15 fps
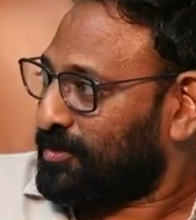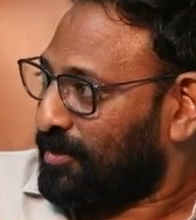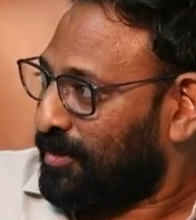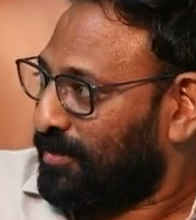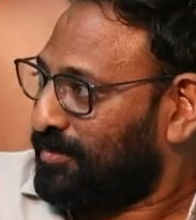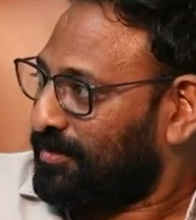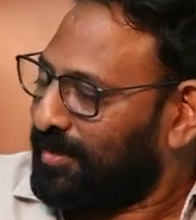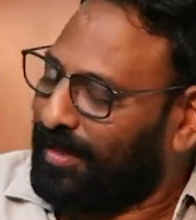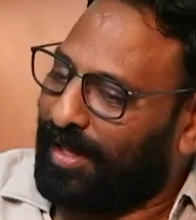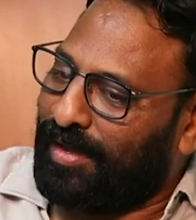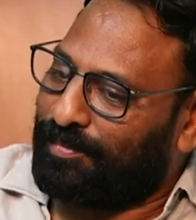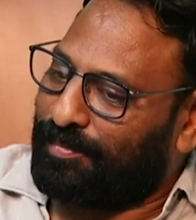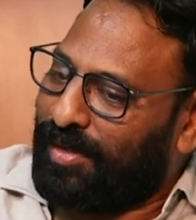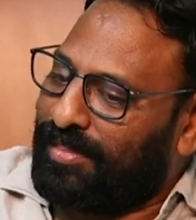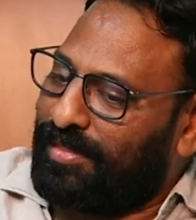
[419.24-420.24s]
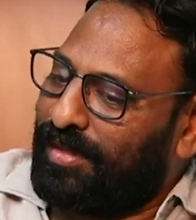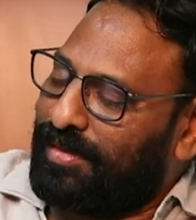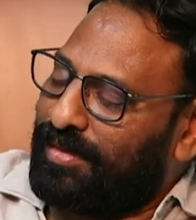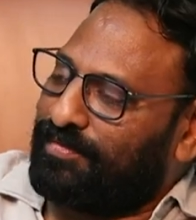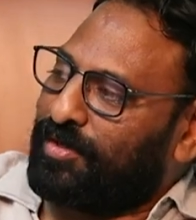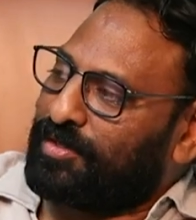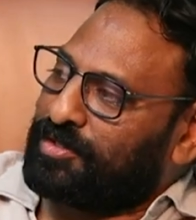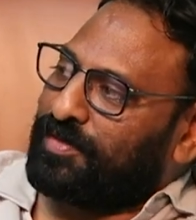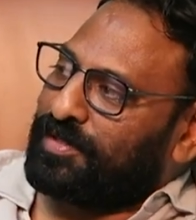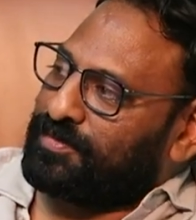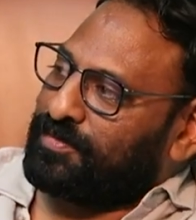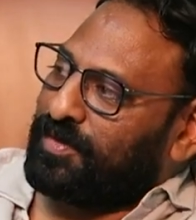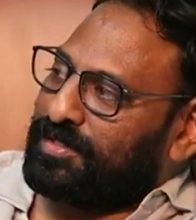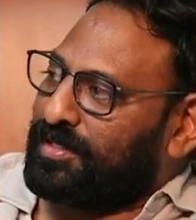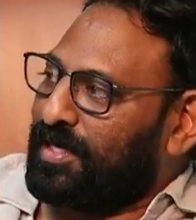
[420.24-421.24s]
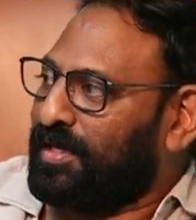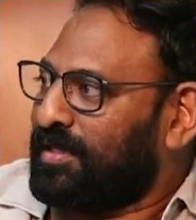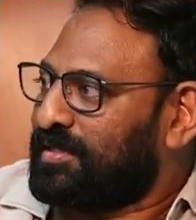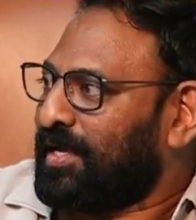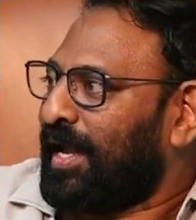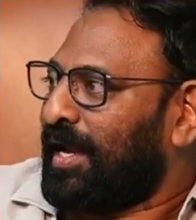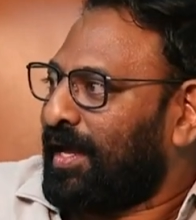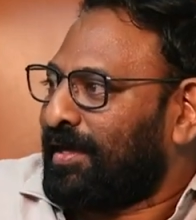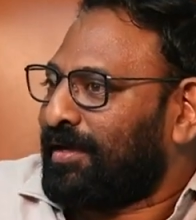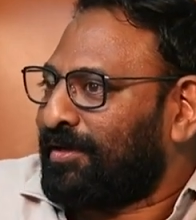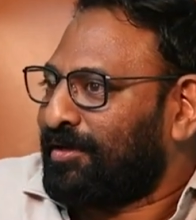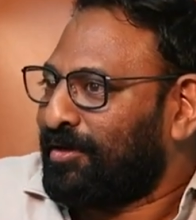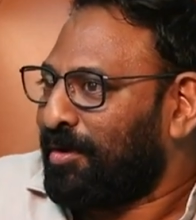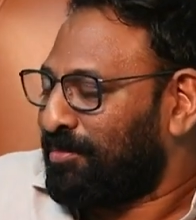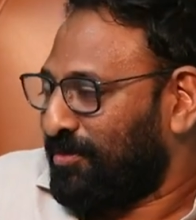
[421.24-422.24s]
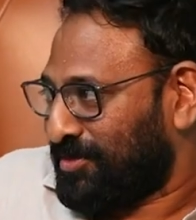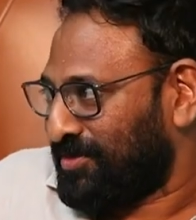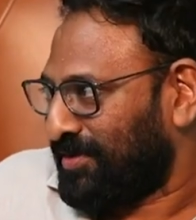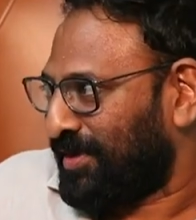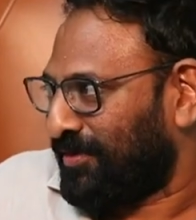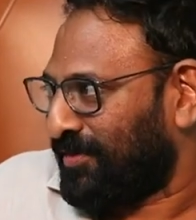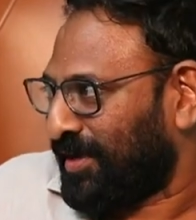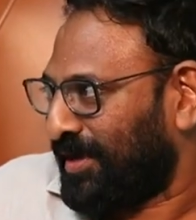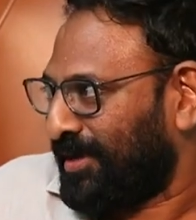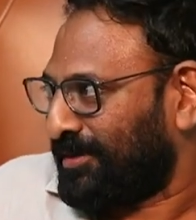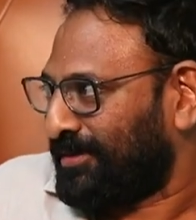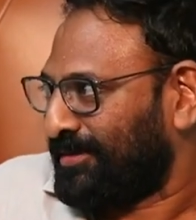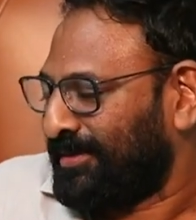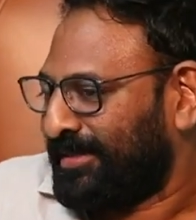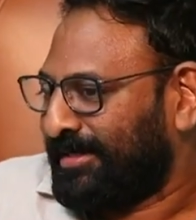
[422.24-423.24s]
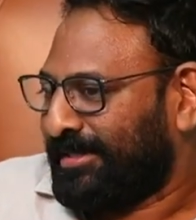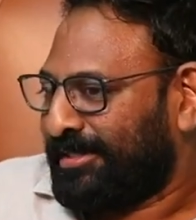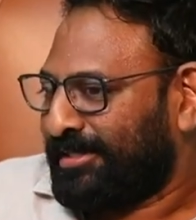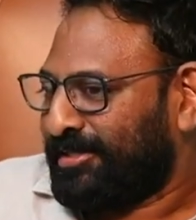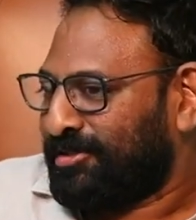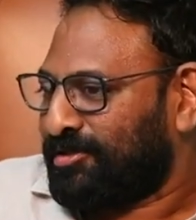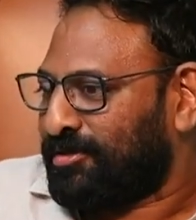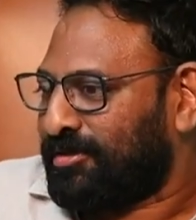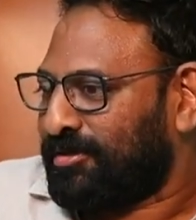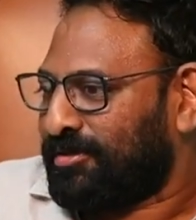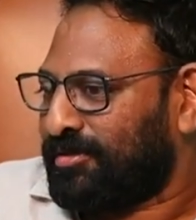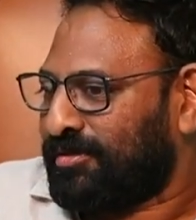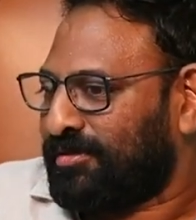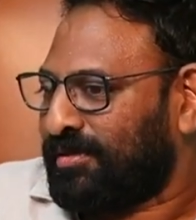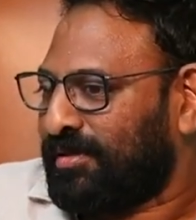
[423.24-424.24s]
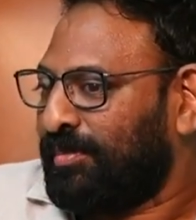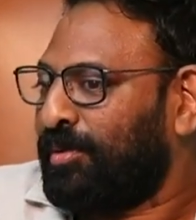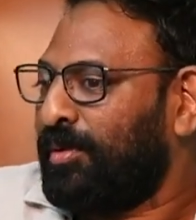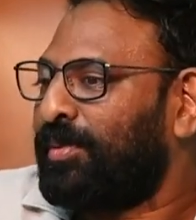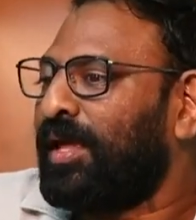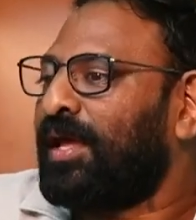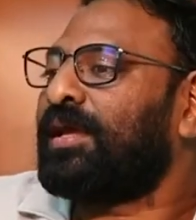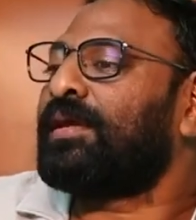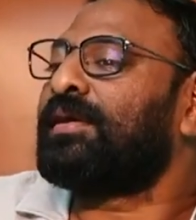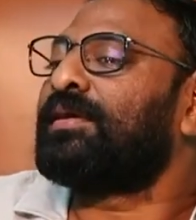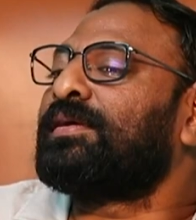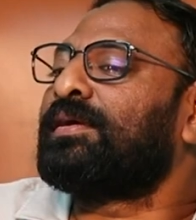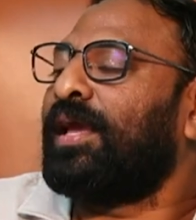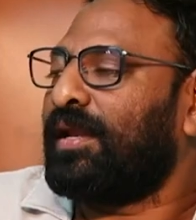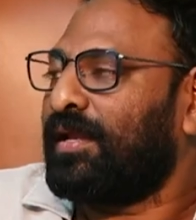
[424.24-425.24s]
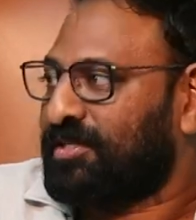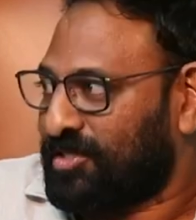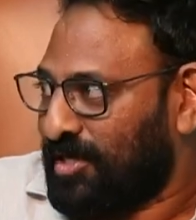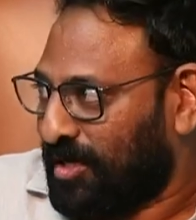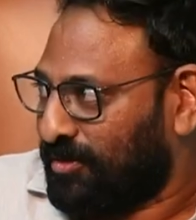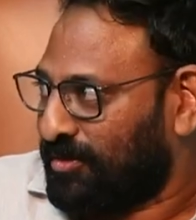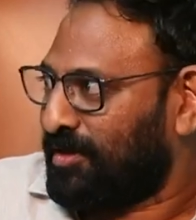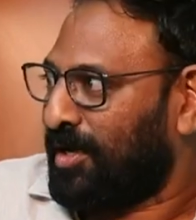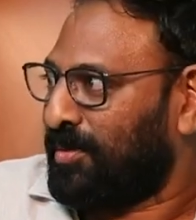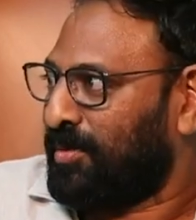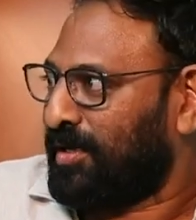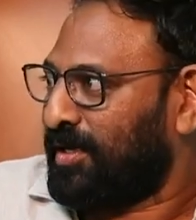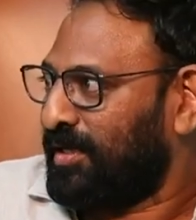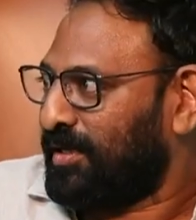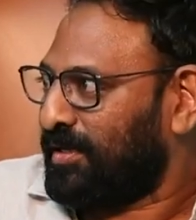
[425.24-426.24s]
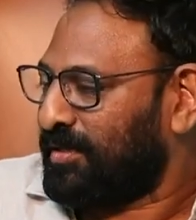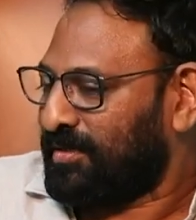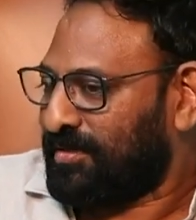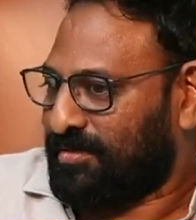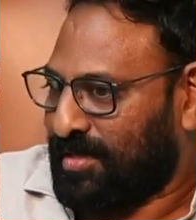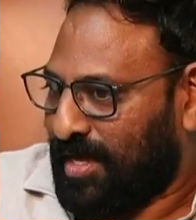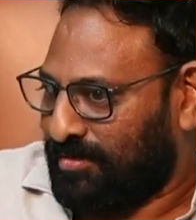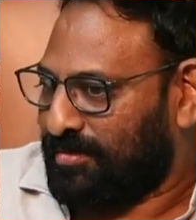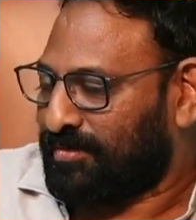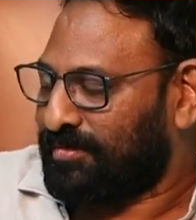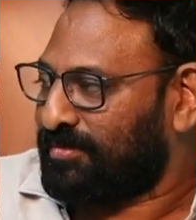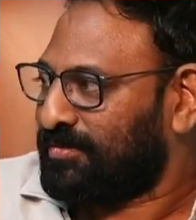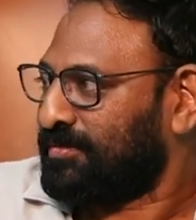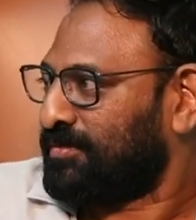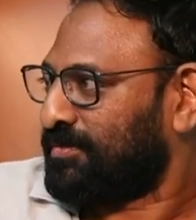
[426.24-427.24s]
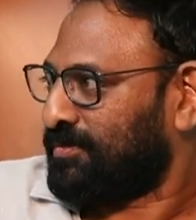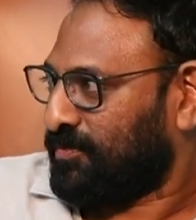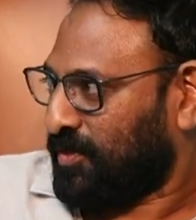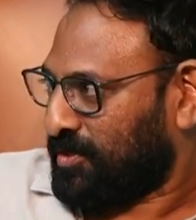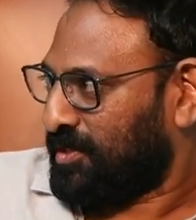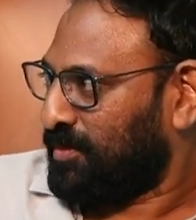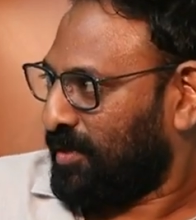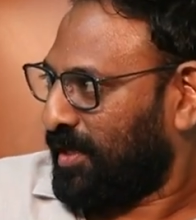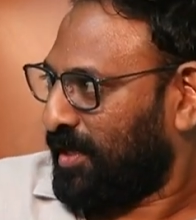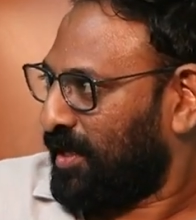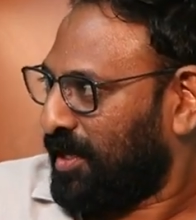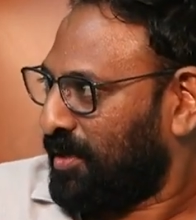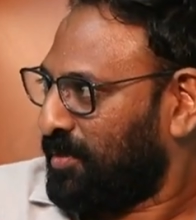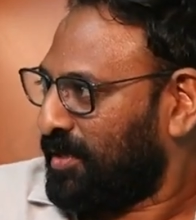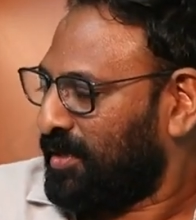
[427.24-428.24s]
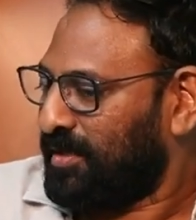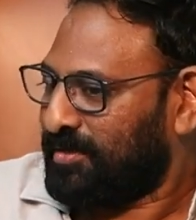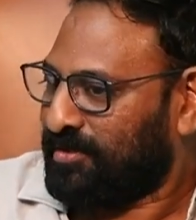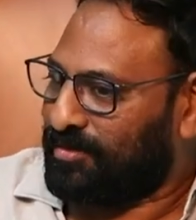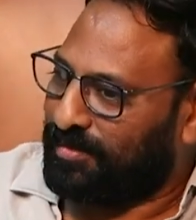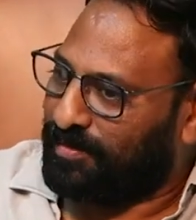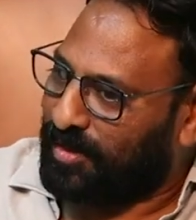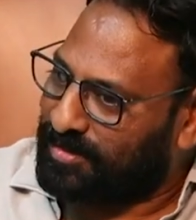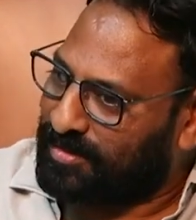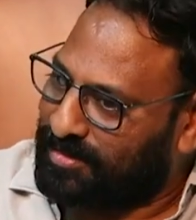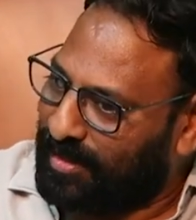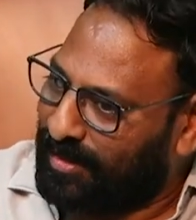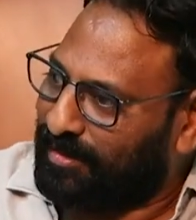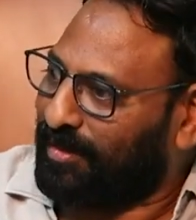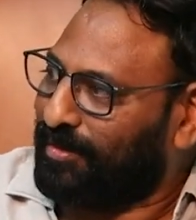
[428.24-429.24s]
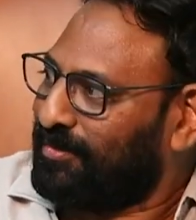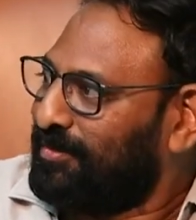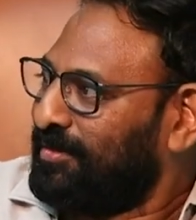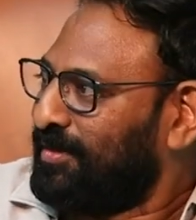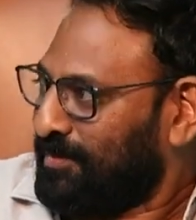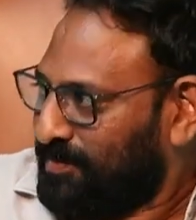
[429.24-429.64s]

ఫస్ట్ లవ్ ఇలా ప్రతిదీ ఫస్ట్ ఫస్ట్ ఫస్ట్ అనేది చాలా గొప్ప విషయం అండి ఎవరికి సో ఇప్పుడిప్పుడే కెరీర్ స్టార్ట్ అవుతుంది కాబట్టి తను ఫస్ట్ సినిమా ఇదే కాబట్టి సో ఫస్ట్ ఇంటర్వ్యూ